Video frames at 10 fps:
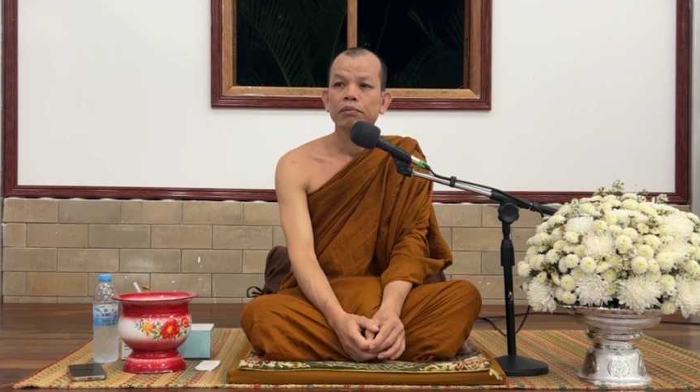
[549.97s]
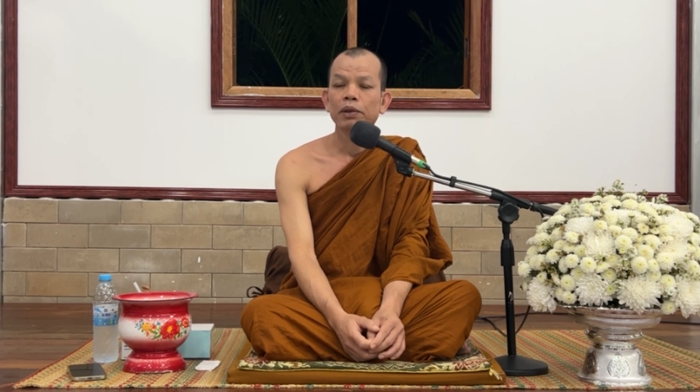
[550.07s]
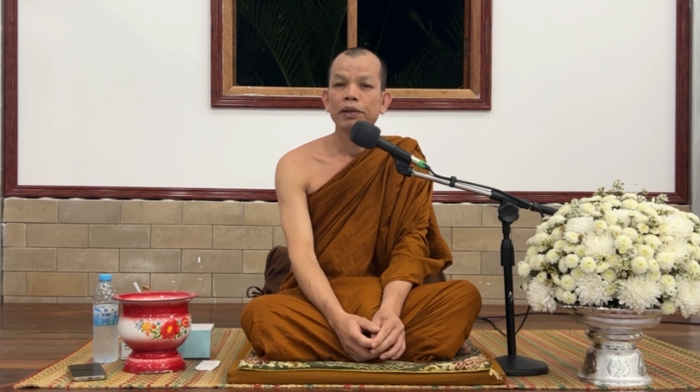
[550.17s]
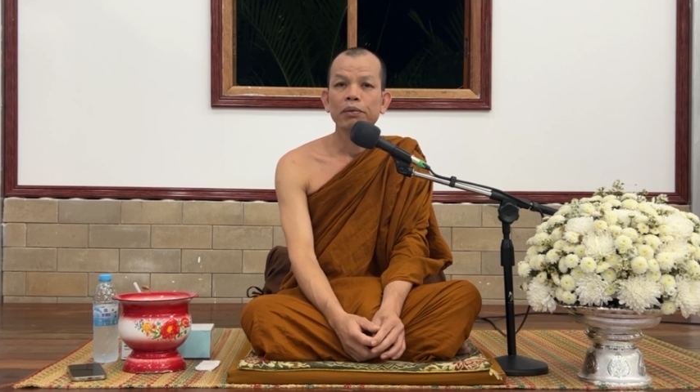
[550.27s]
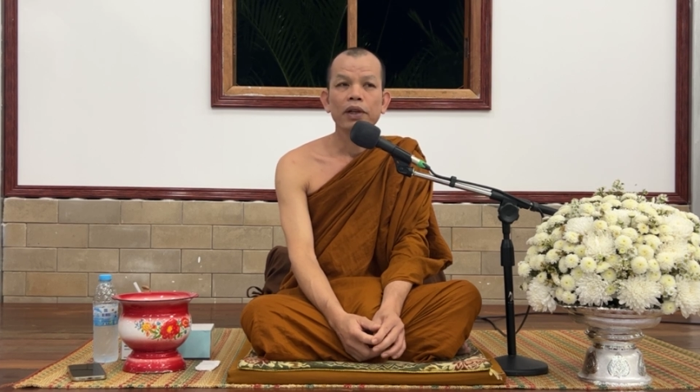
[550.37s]
บ่
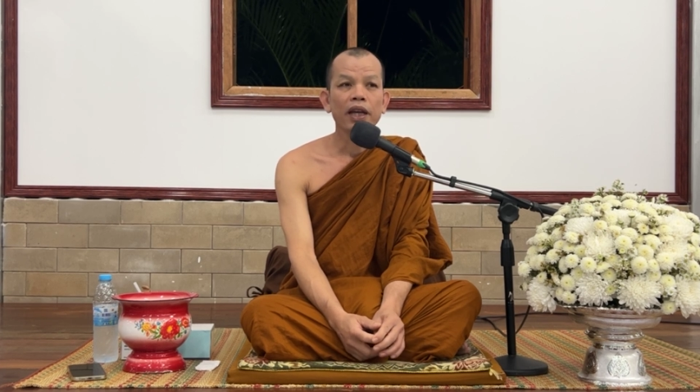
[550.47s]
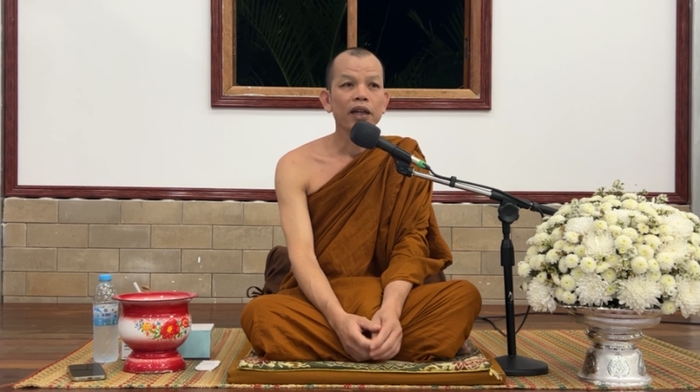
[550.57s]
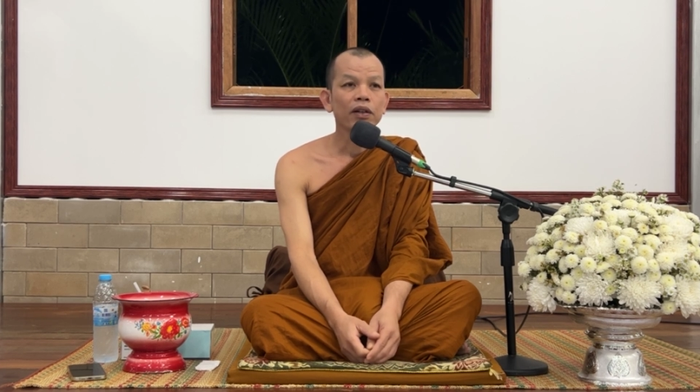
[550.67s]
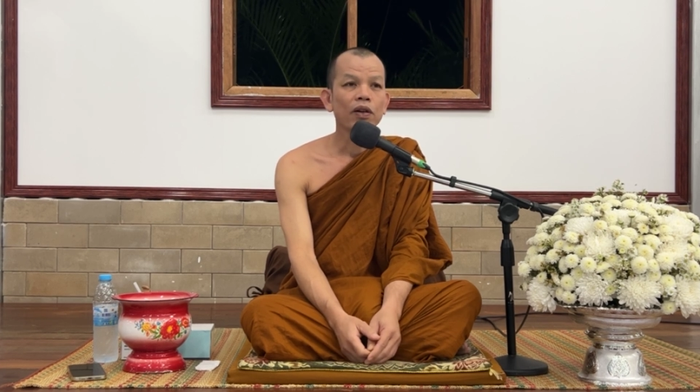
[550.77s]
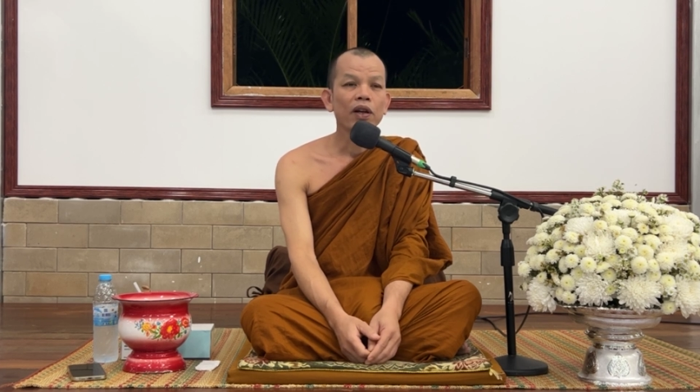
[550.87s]
มีผู้ใด
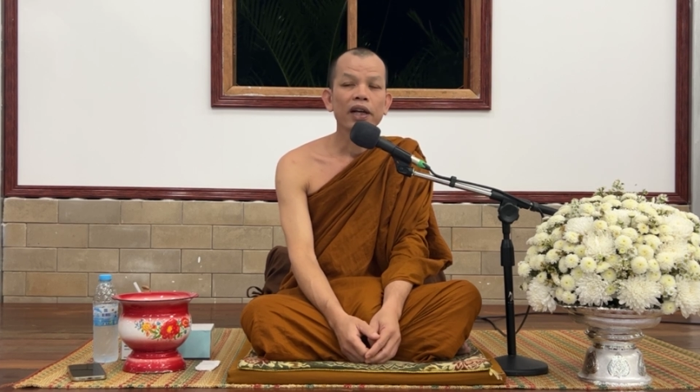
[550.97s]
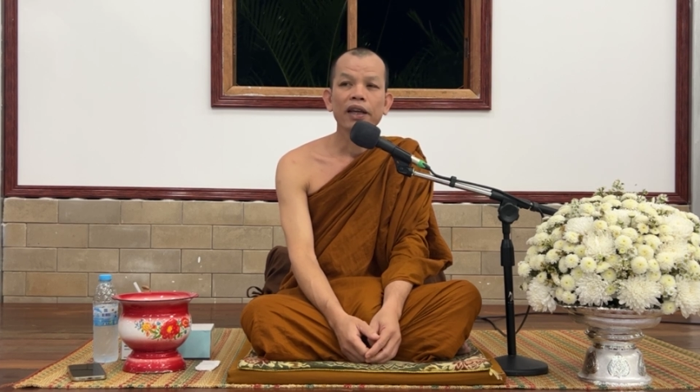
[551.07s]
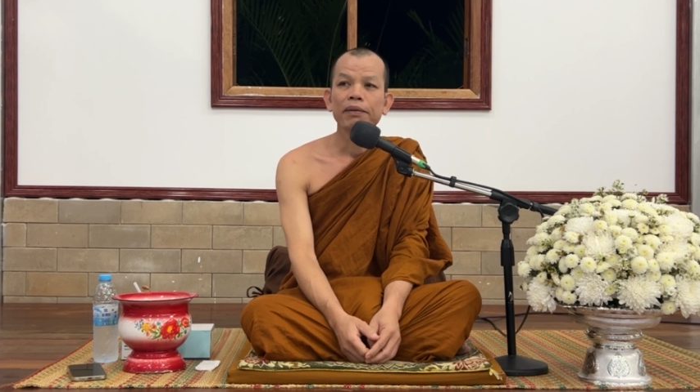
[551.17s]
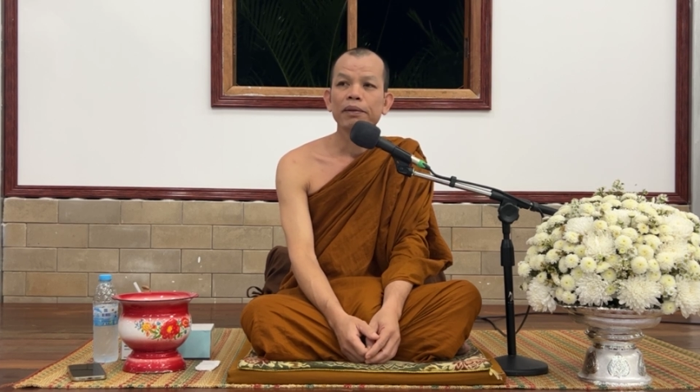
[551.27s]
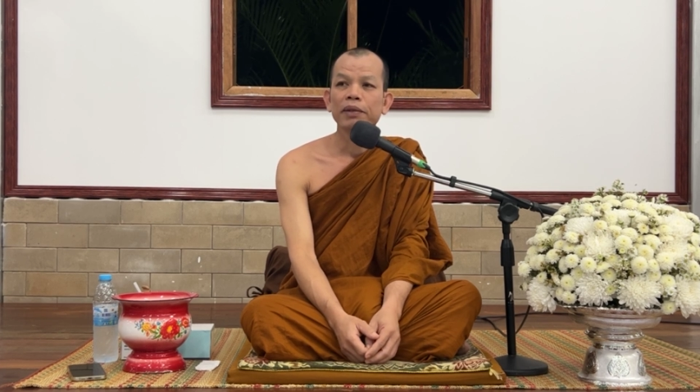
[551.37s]
หลังนอนได้
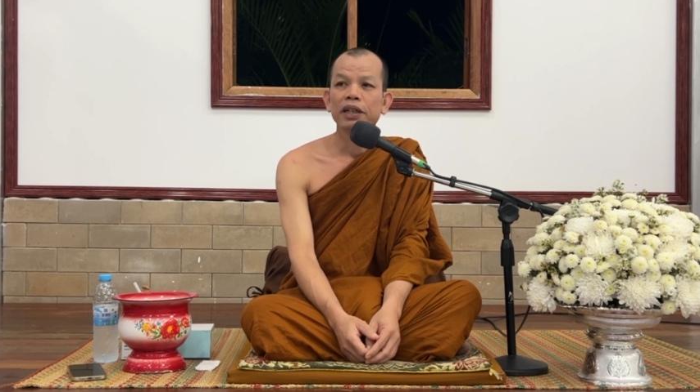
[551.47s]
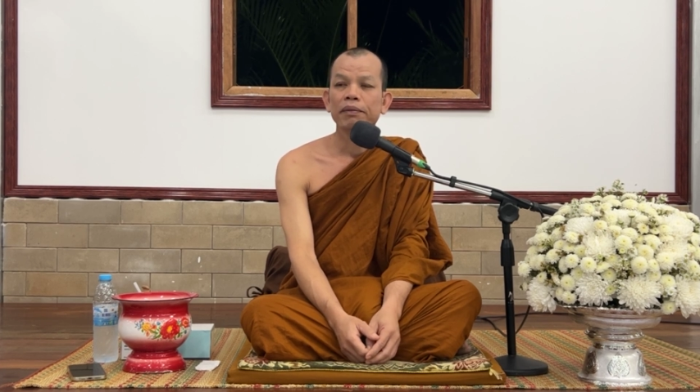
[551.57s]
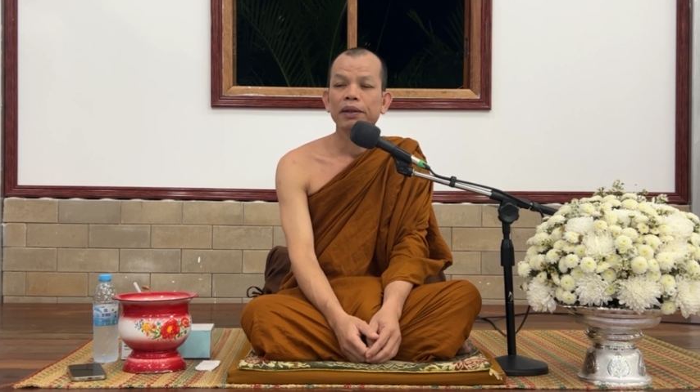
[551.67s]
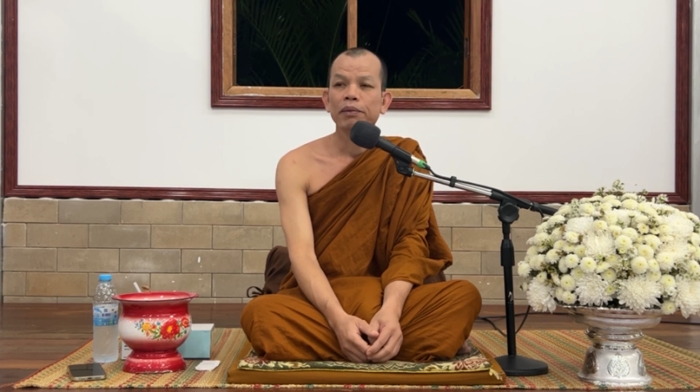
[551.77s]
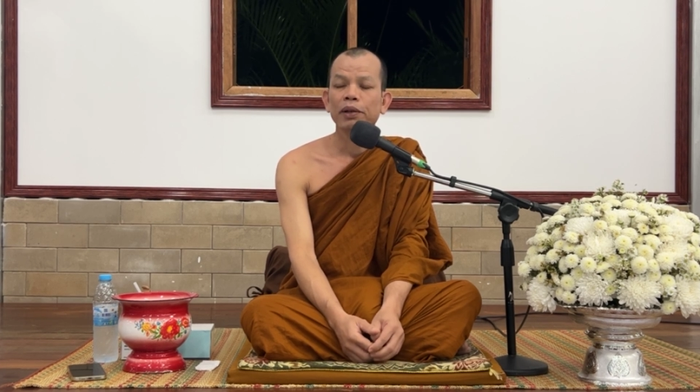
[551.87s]
บิดมือ
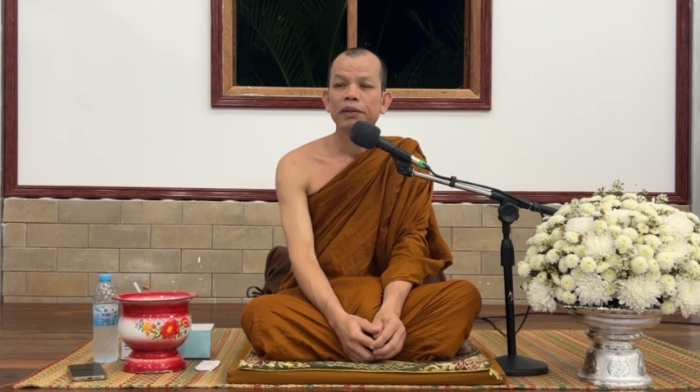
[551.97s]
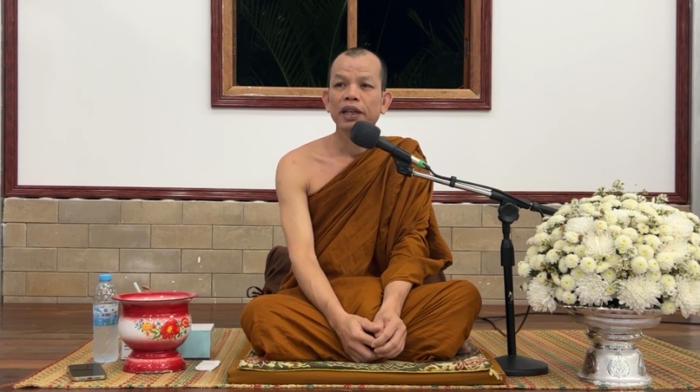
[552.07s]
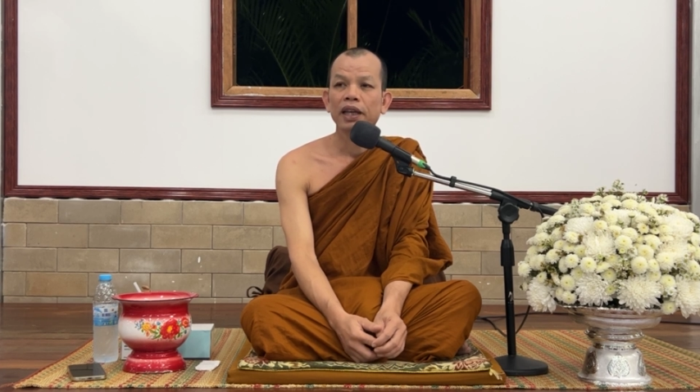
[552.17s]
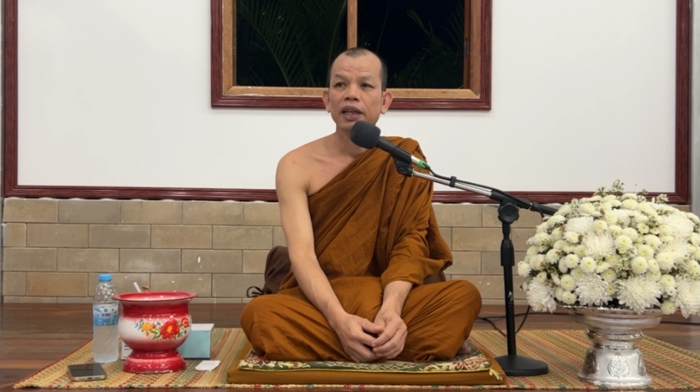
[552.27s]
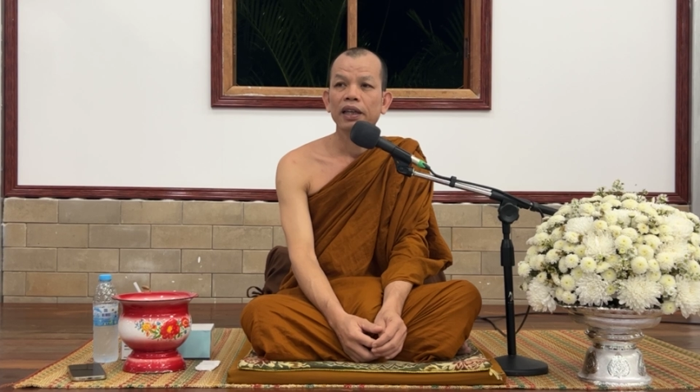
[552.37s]
แม่นบ่ไม่ไง